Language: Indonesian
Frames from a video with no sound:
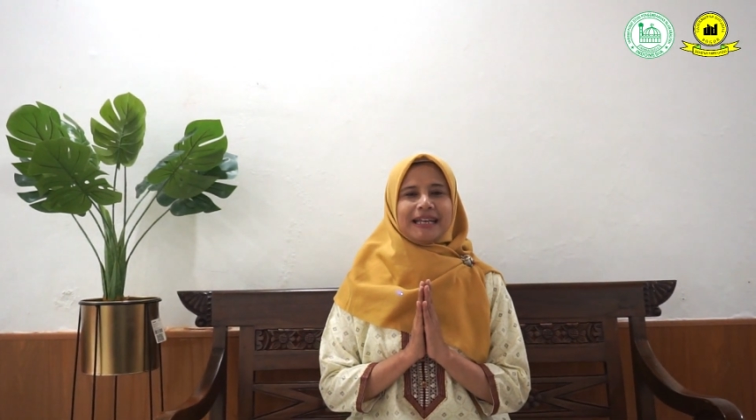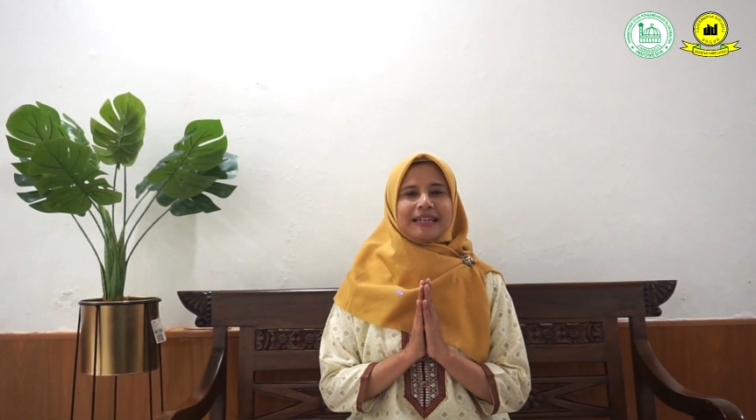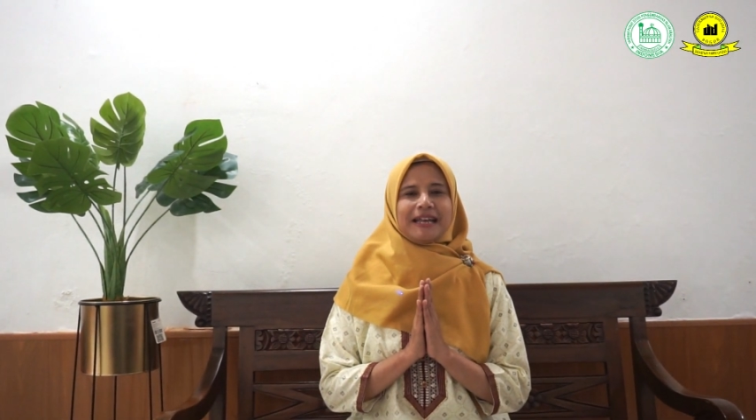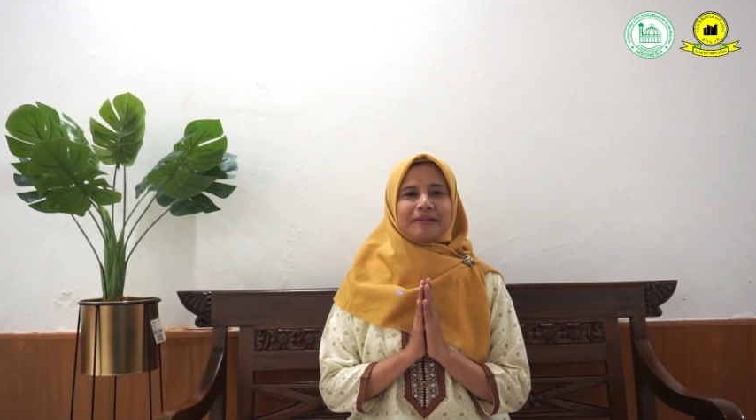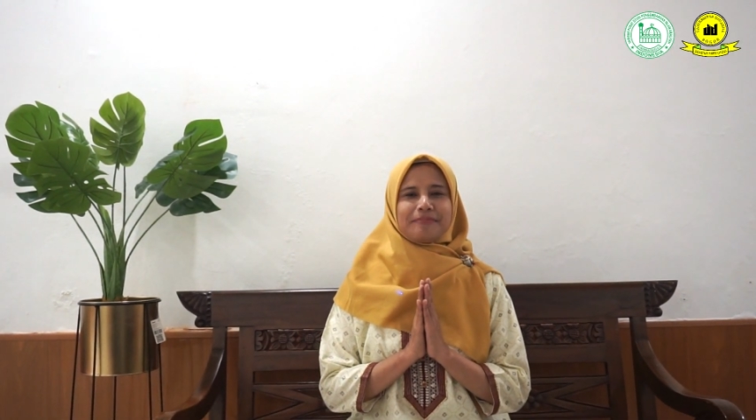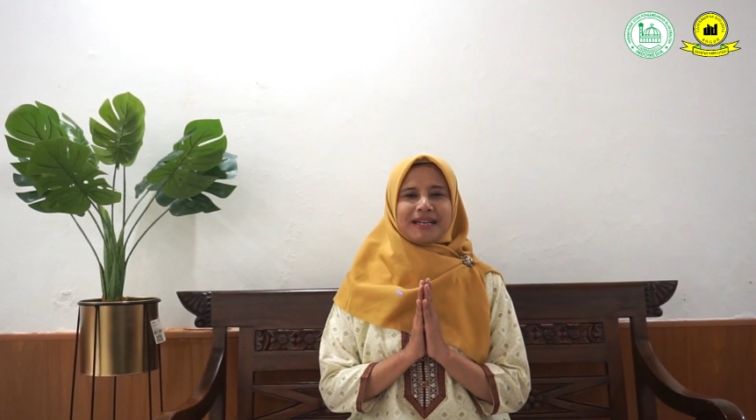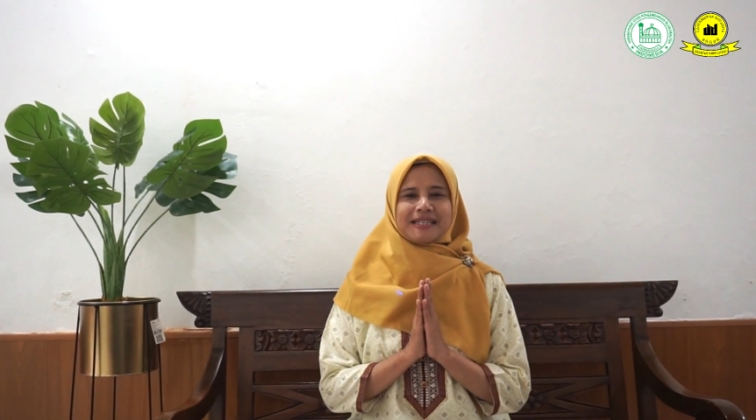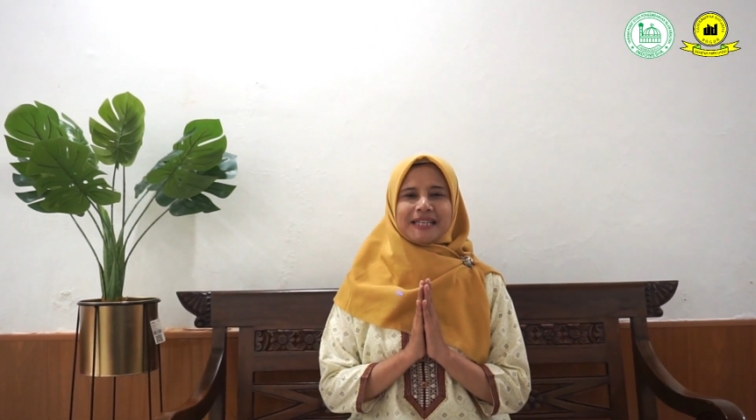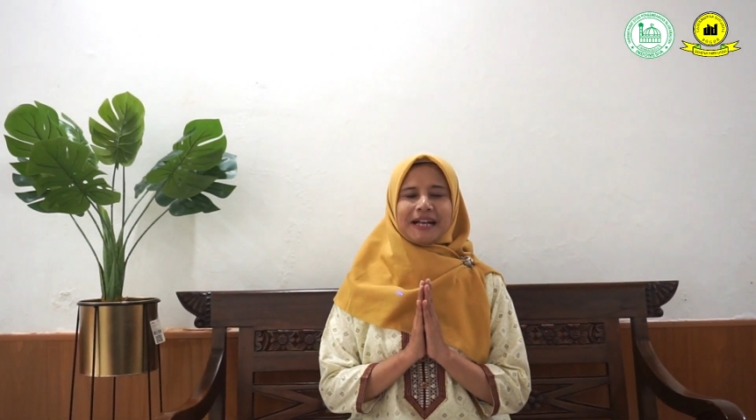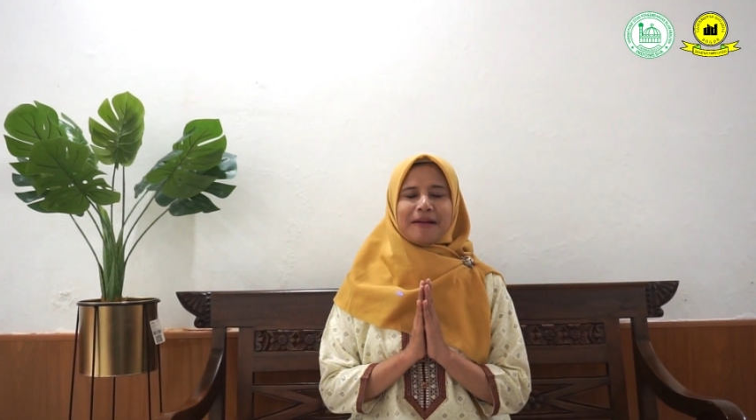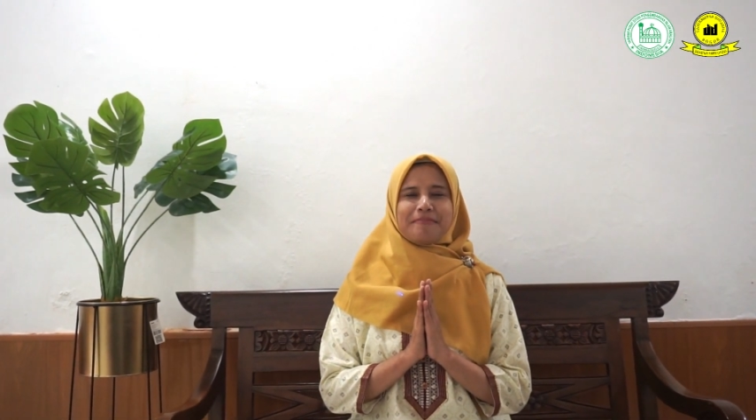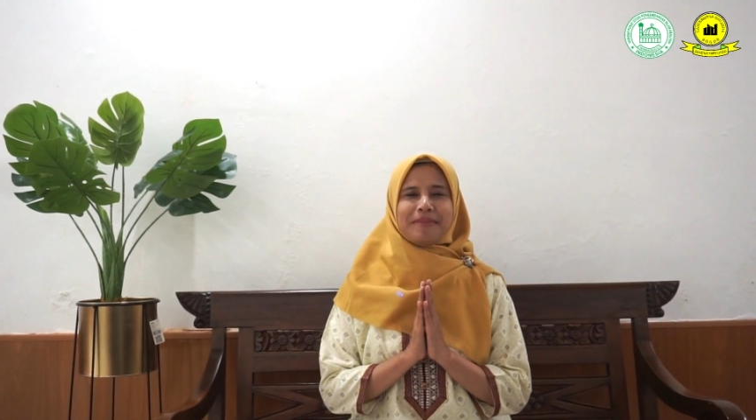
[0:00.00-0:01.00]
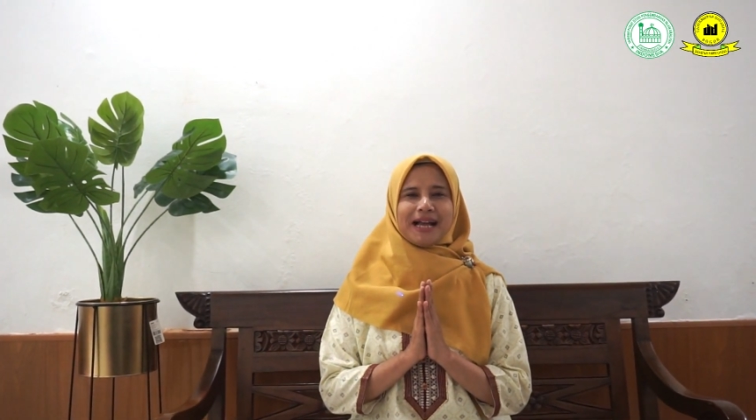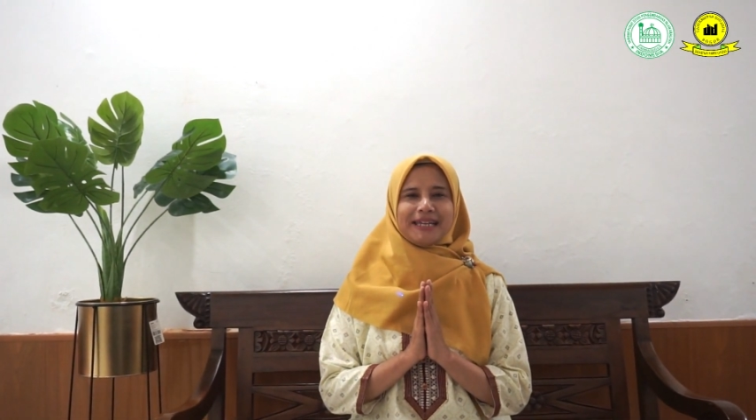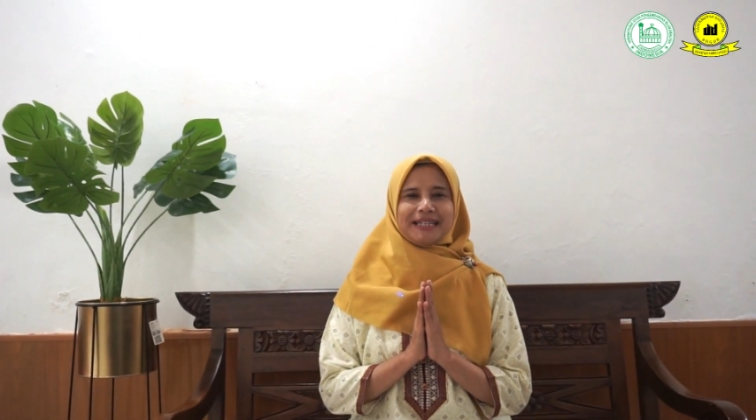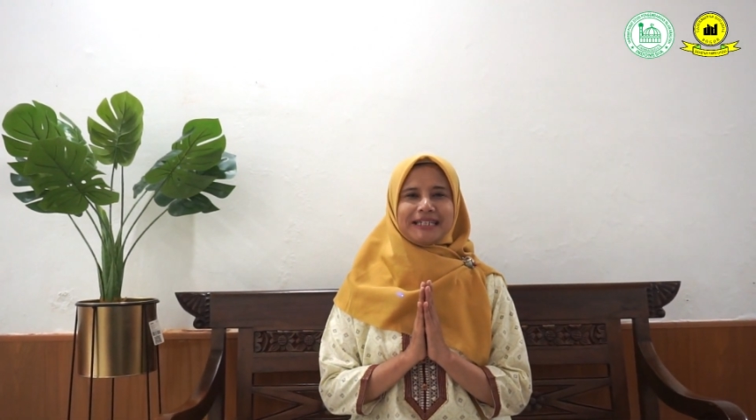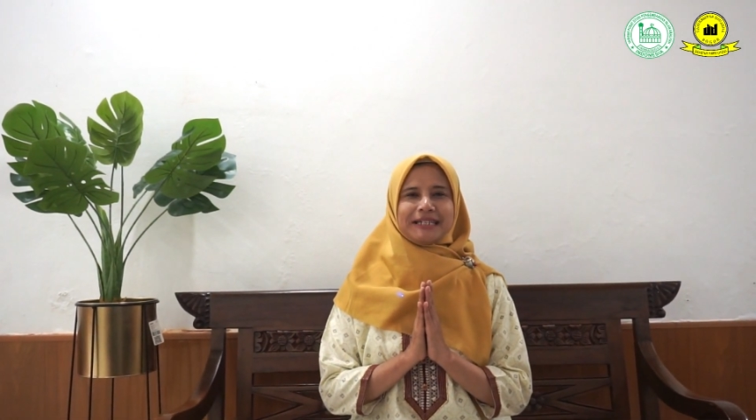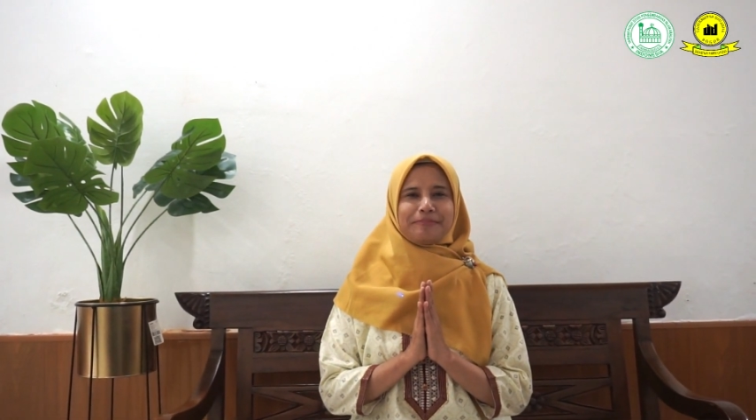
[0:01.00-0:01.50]
dan bersikap
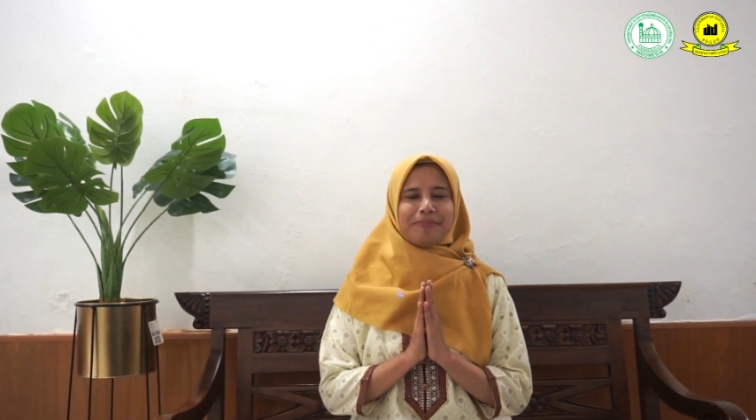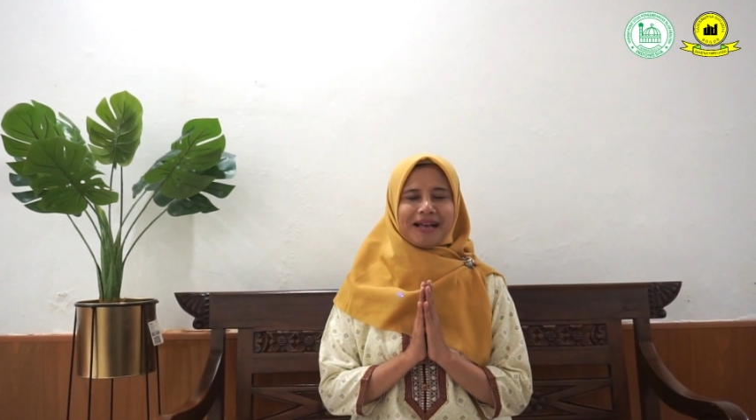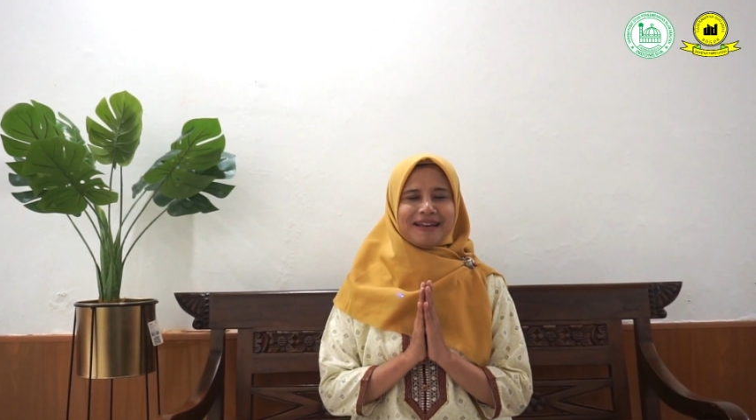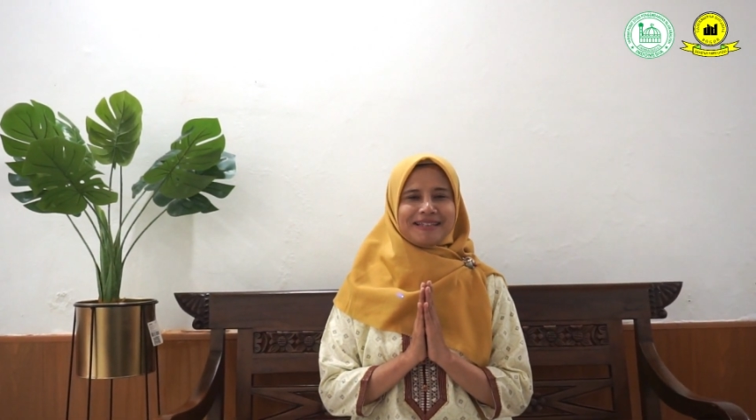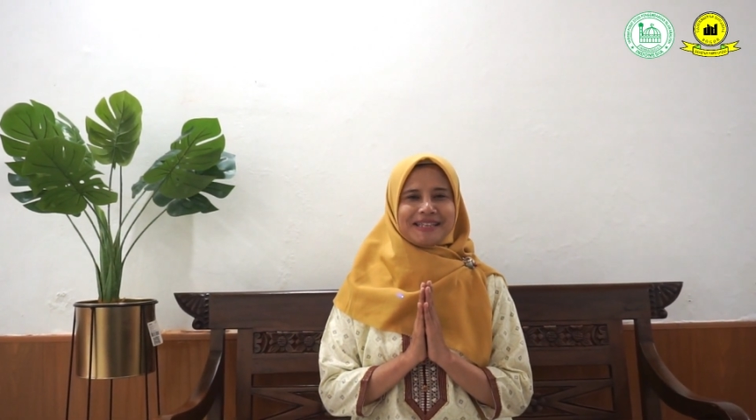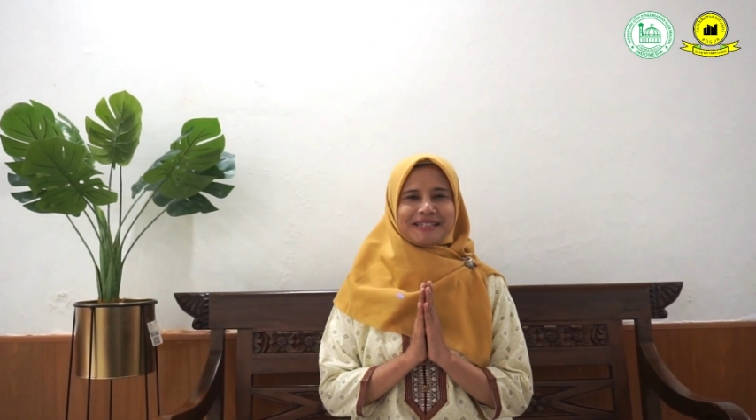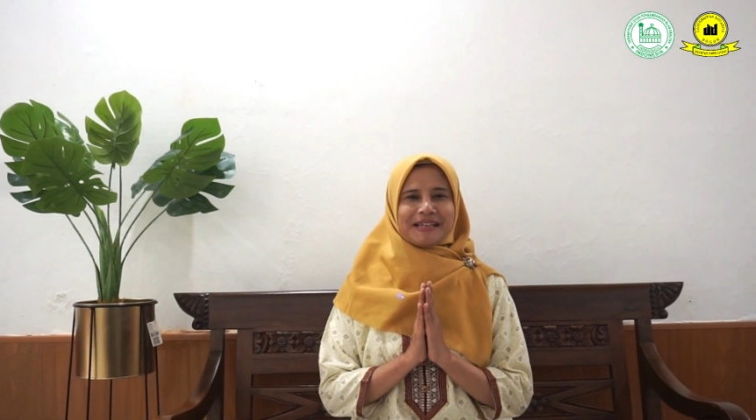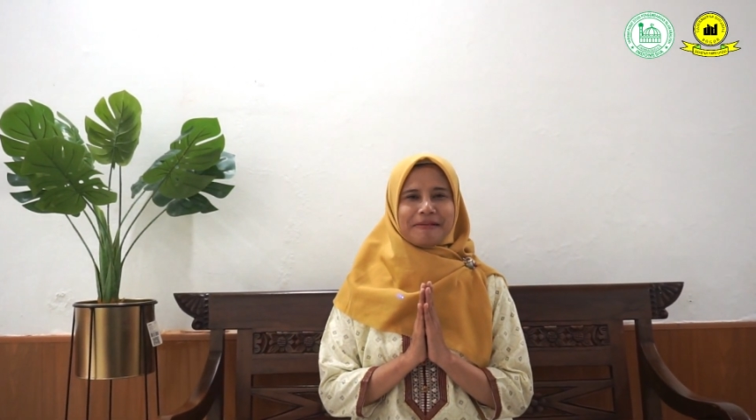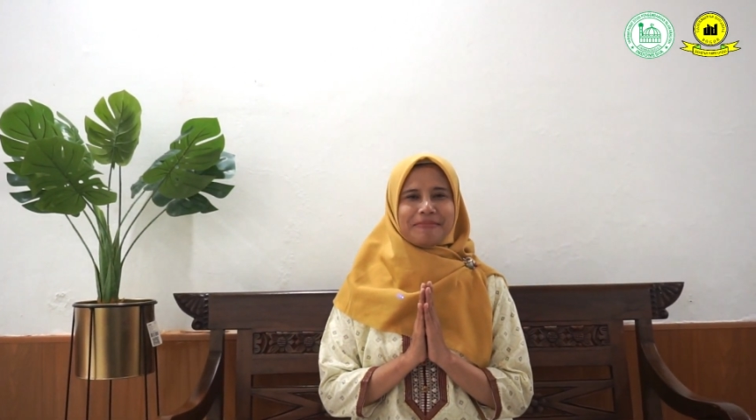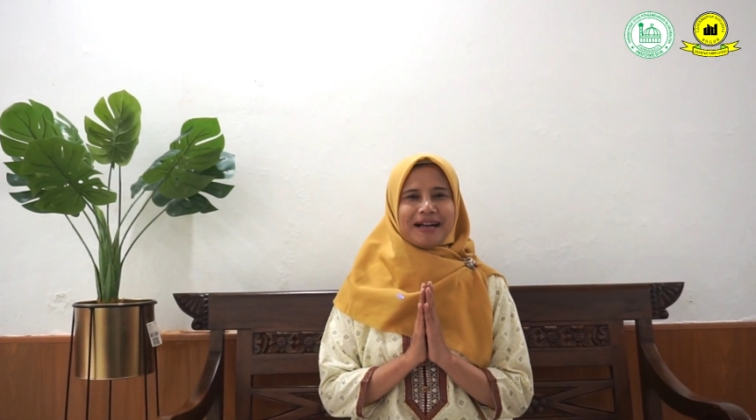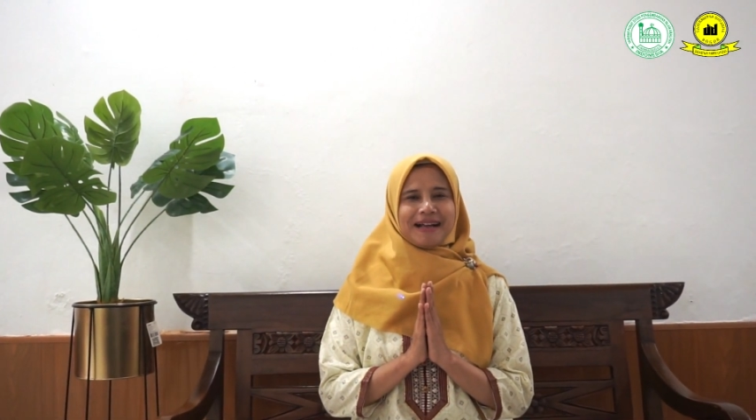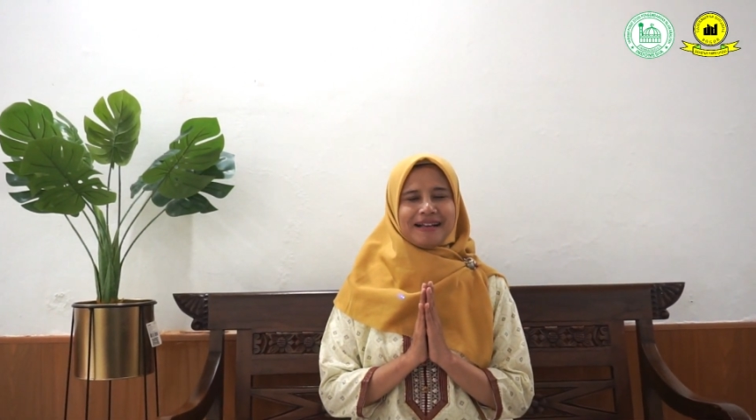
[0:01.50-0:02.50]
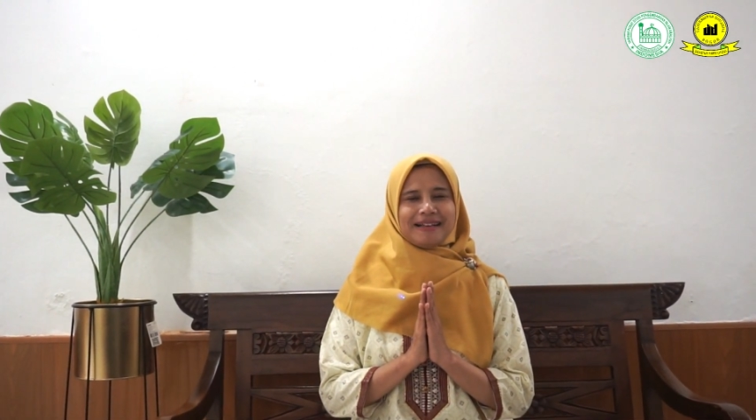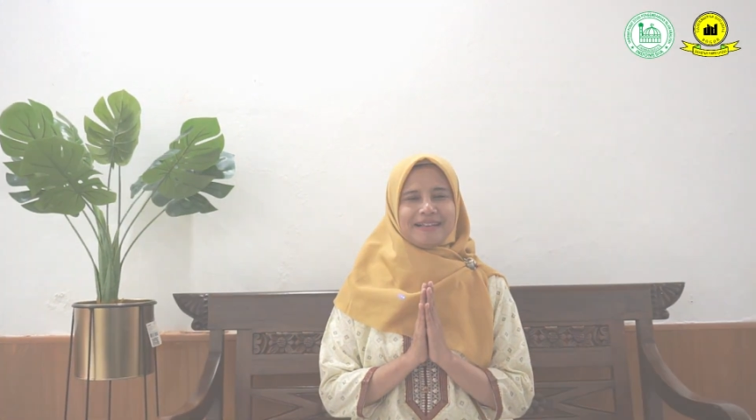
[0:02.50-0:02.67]
baik kepada sesama.